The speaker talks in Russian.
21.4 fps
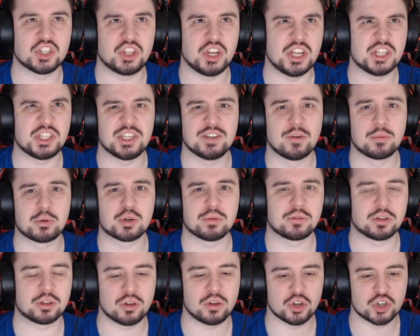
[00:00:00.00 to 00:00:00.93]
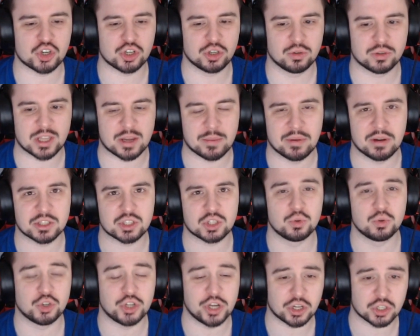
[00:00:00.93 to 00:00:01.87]
Третьи, в общем-то, тоже, ну, там, от
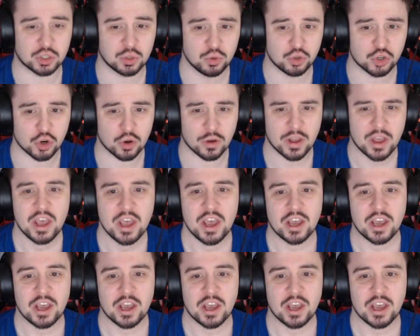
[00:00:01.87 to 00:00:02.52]
случая к случаю.